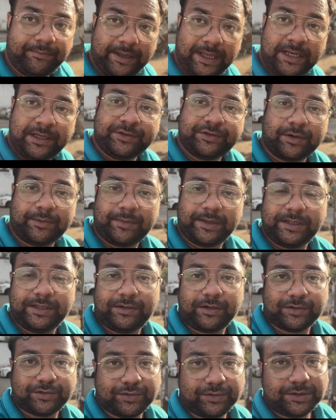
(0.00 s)
মেন সমাধি
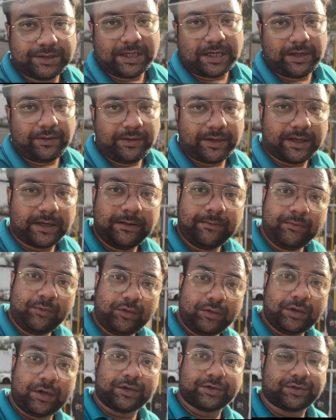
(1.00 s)
দর্শন ছাড়াও এখানে
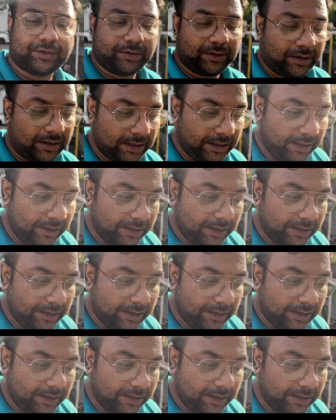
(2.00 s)
মুখ দর্শন হয়